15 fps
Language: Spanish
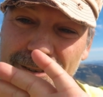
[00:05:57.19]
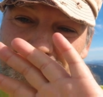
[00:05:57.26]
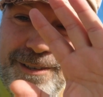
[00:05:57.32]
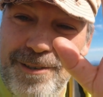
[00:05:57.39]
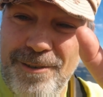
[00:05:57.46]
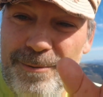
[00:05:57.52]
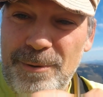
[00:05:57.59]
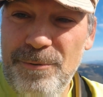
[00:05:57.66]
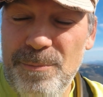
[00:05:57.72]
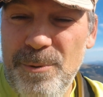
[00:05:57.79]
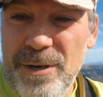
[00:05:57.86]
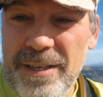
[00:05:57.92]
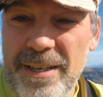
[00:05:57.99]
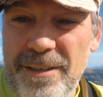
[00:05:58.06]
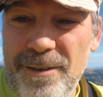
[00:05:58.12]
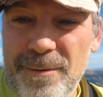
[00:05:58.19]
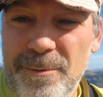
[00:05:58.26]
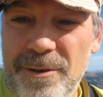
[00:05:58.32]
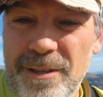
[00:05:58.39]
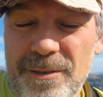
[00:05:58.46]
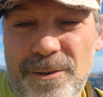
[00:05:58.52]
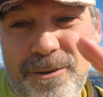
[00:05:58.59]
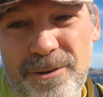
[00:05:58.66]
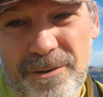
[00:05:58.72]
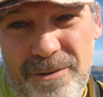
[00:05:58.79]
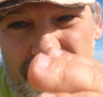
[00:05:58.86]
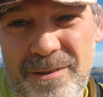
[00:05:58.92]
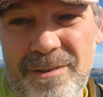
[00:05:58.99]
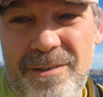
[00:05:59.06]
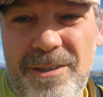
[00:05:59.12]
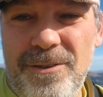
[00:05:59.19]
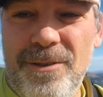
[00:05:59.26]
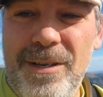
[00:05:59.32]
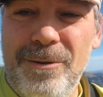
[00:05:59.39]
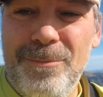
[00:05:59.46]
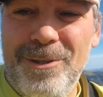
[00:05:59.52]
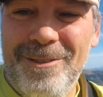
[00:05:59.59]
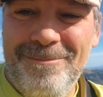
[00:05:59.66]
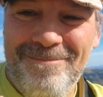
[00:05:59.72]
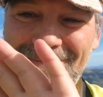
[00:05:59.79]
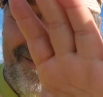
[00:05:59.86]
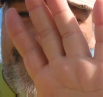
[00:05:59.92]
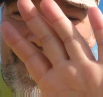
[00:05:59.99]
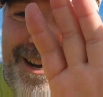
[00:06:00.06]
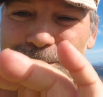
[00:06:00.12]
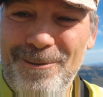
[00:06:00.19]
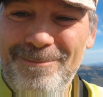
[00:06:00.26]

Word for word: y nos vemos por aquí o por Discord si sois alumnos. Chao.